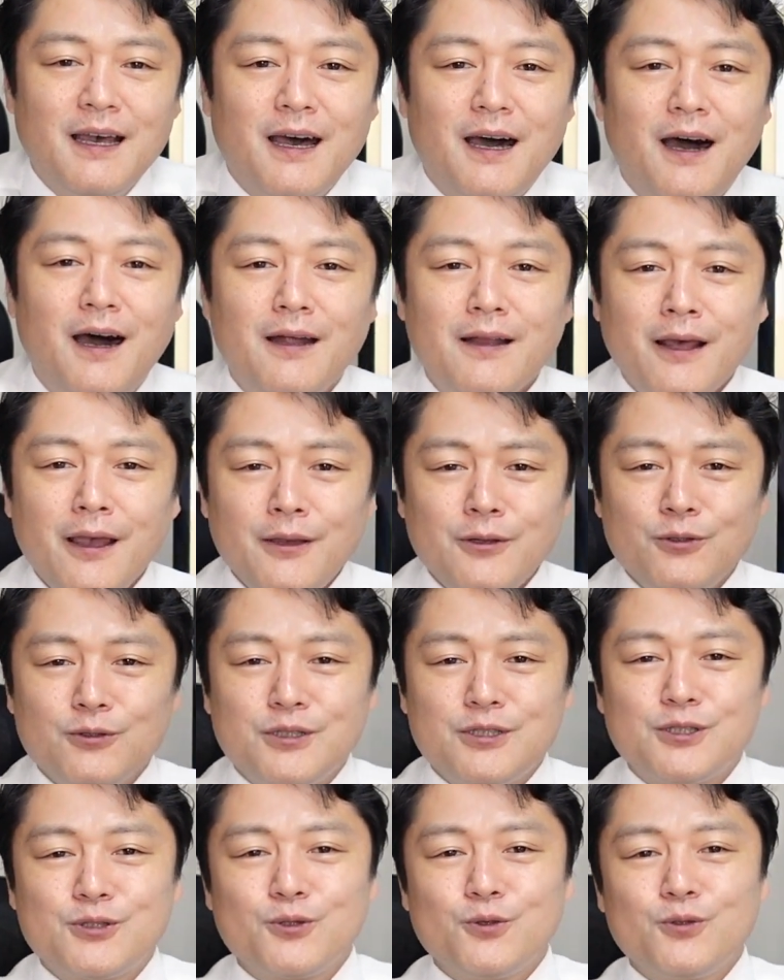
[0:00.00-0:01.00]
あらゆる
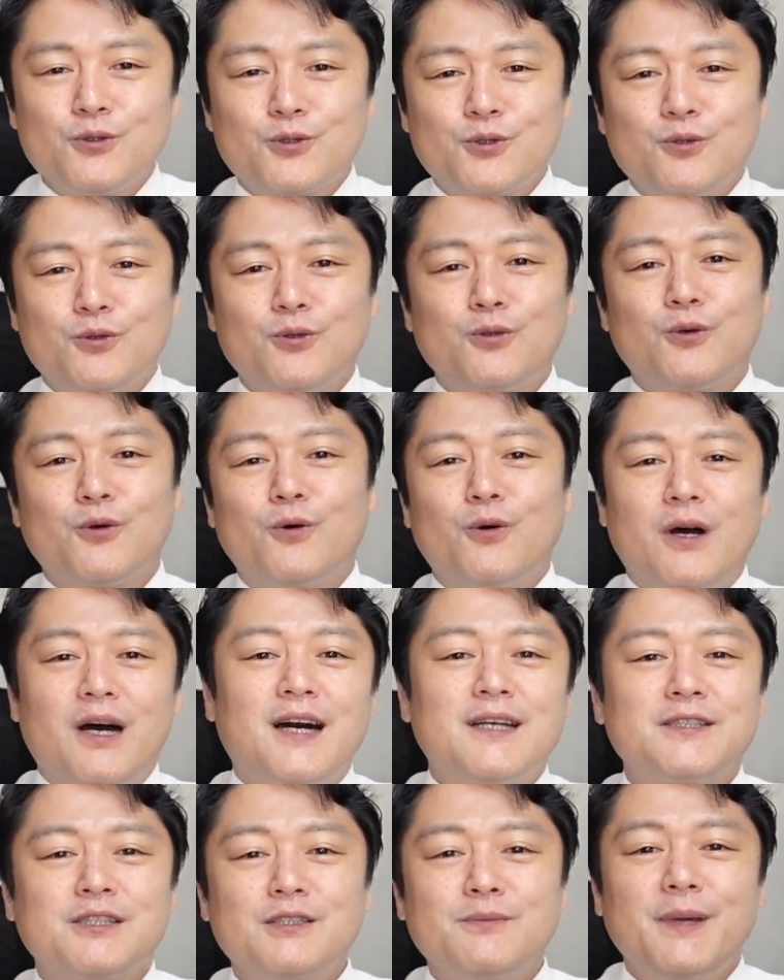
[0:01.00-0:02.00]
気象情報を
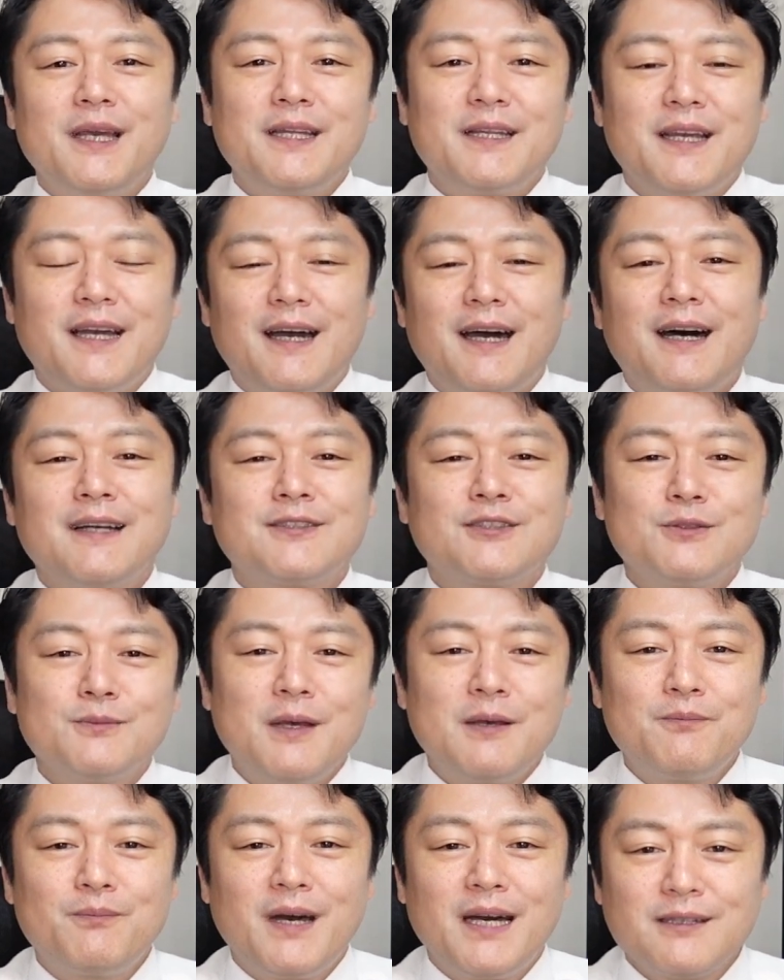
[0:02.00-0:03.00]
集めに集
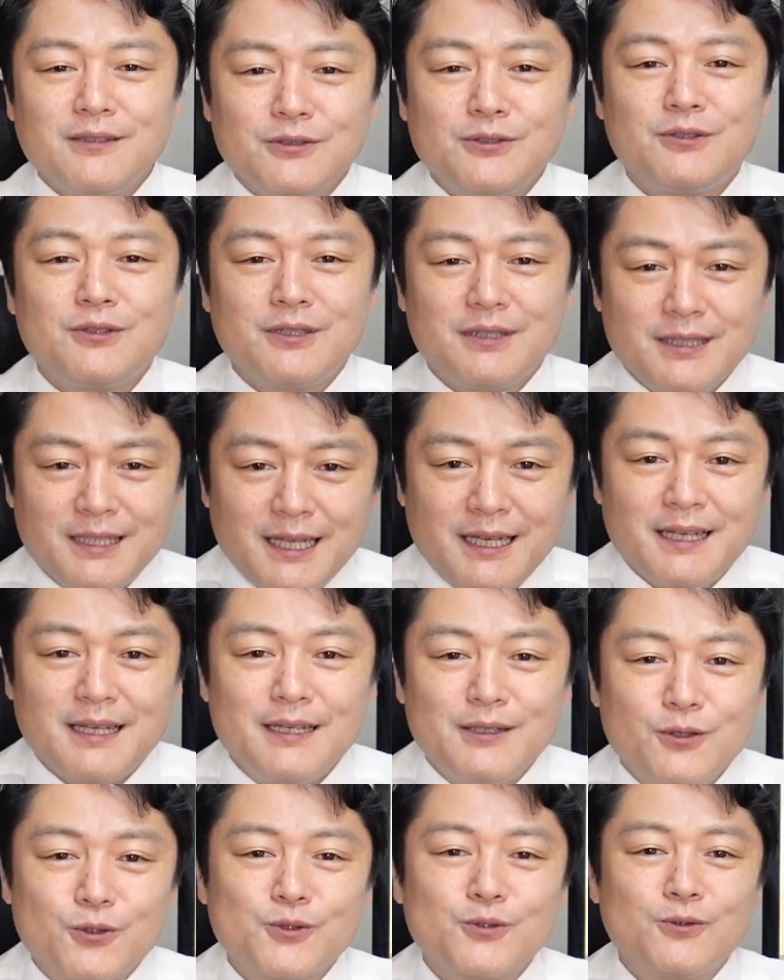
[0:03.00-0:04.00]
めまくって
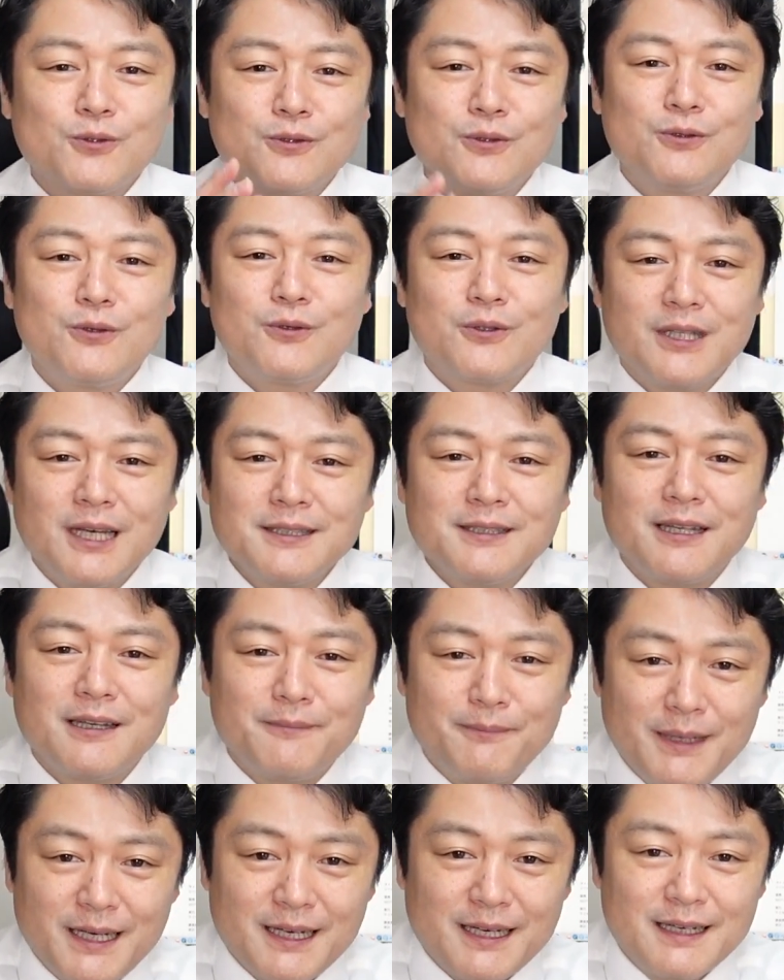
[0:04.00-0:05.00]
予測を出せ
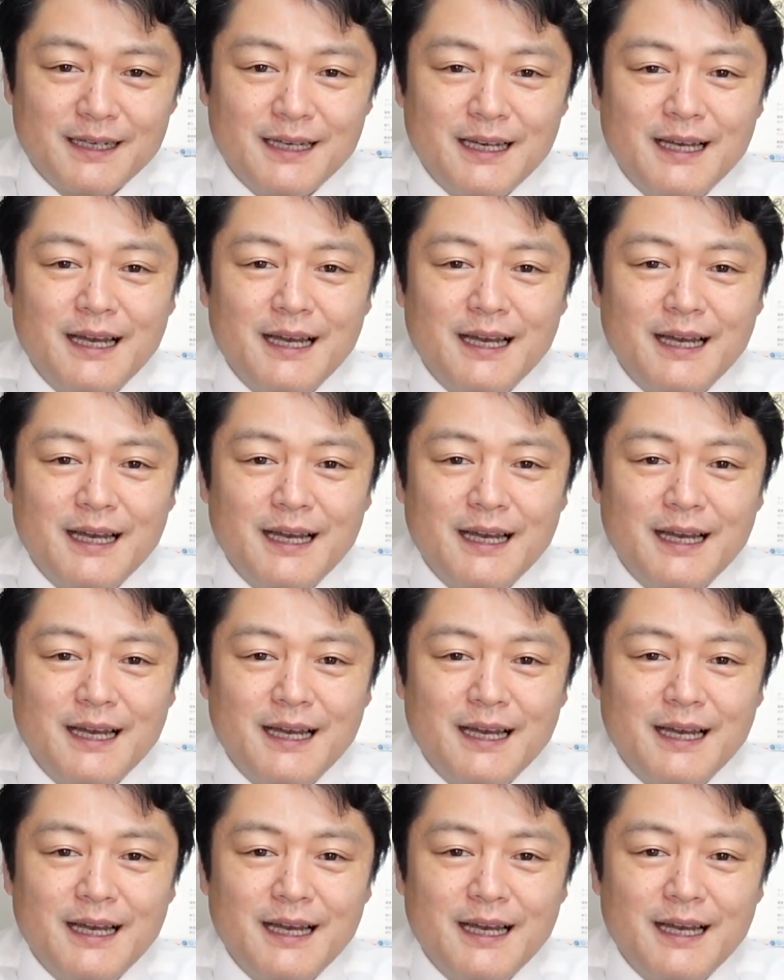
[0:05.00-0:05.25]
ば、